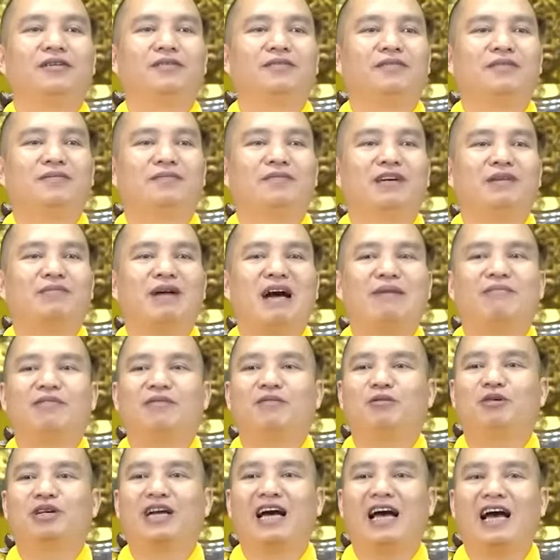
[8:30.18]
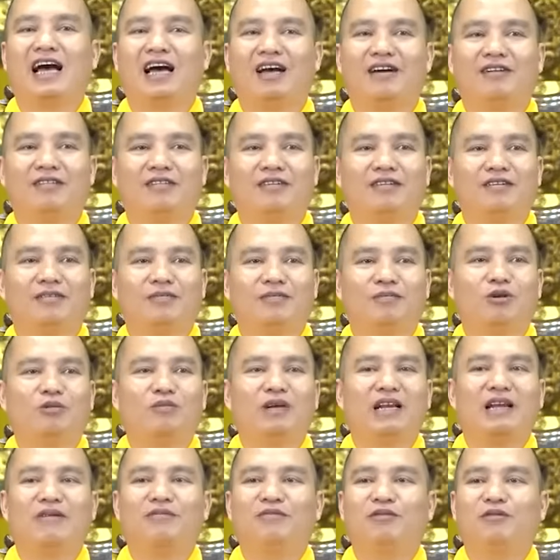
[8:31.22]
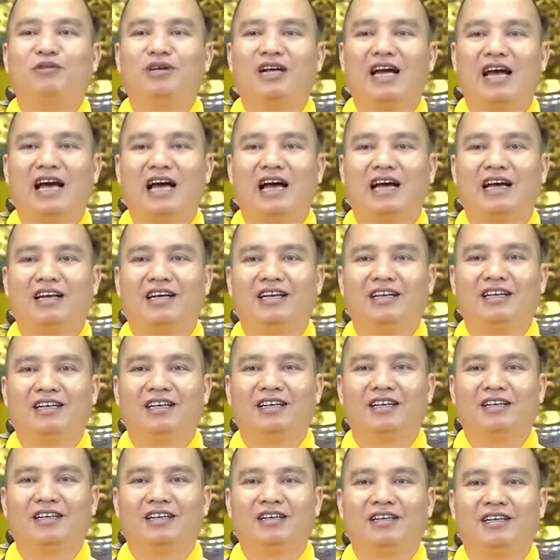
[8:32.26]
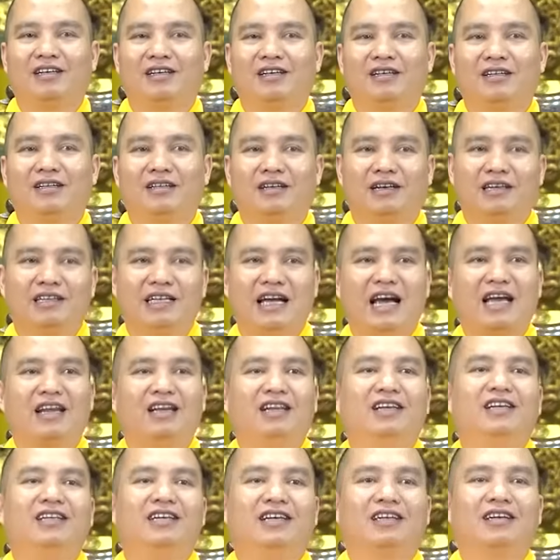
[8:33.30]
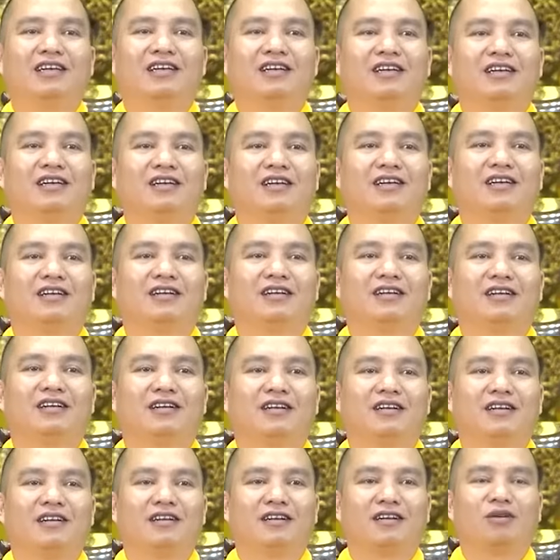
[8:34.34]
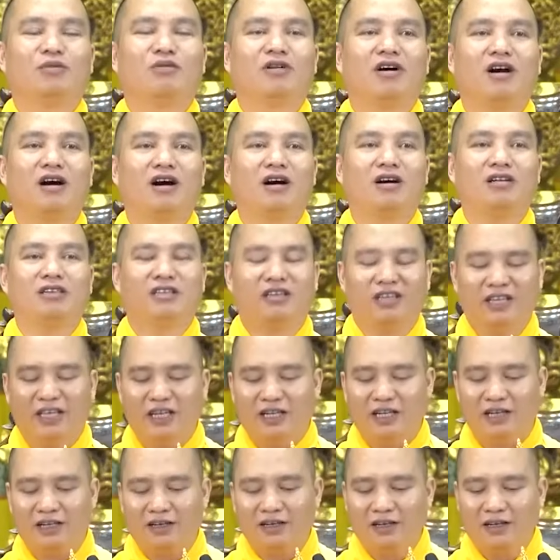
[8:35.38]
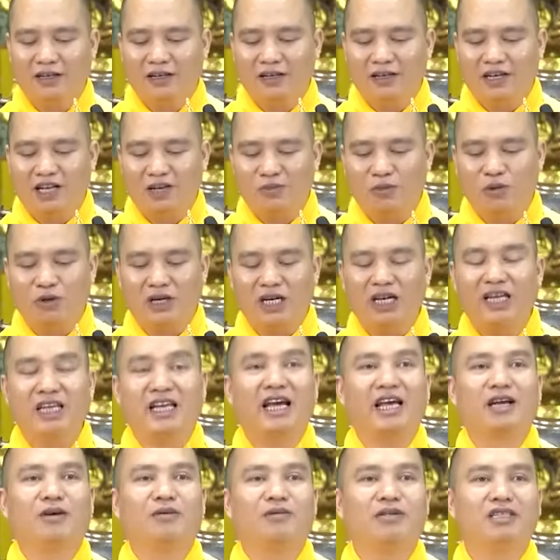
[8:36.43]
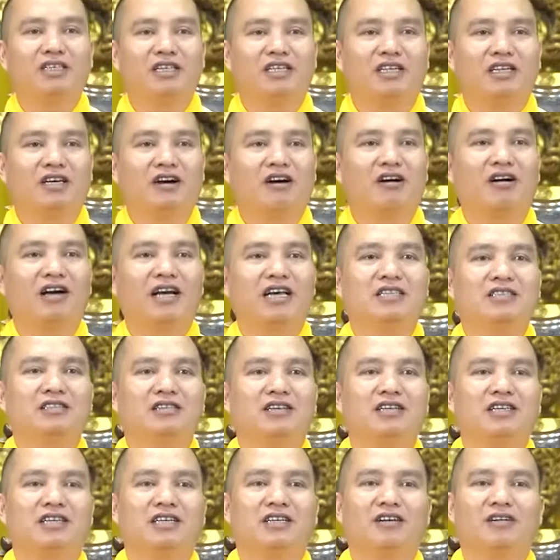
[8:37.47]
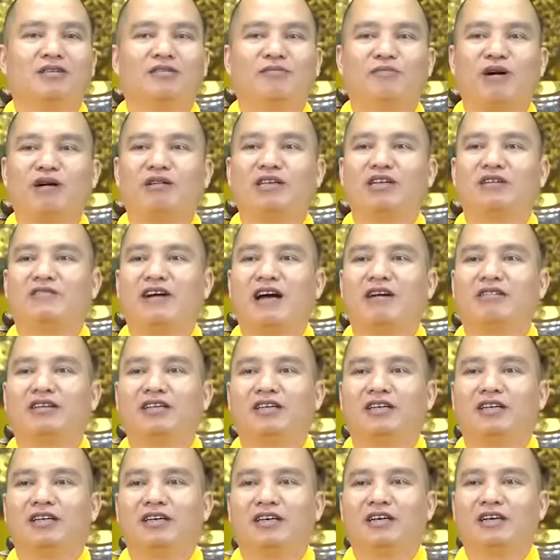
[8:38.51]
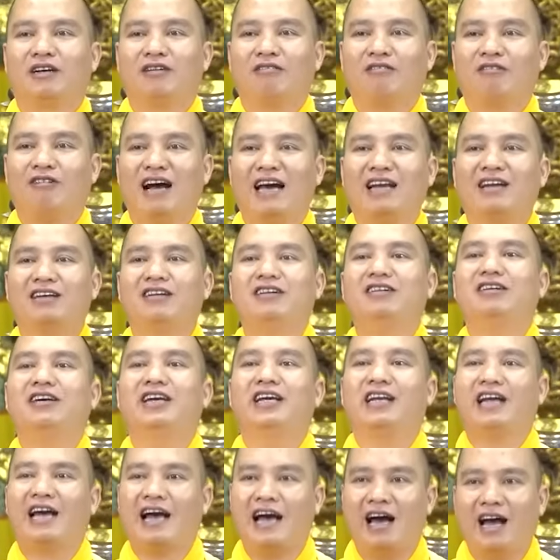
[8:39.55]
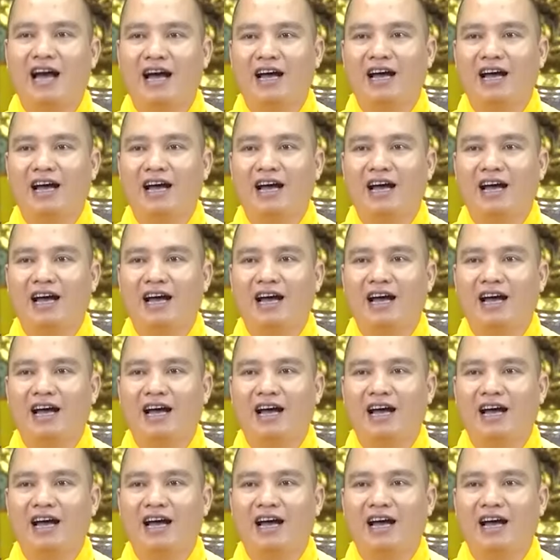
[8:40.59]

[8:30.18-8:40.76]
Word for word: với 30 phút cả, 45 phút cả. Thời gian thì không có. Cho nên ấy, cái bộ kinh này cũng chỉ có ngày xưa chỉ có bao giờ vào khóa an cư kiết hạ,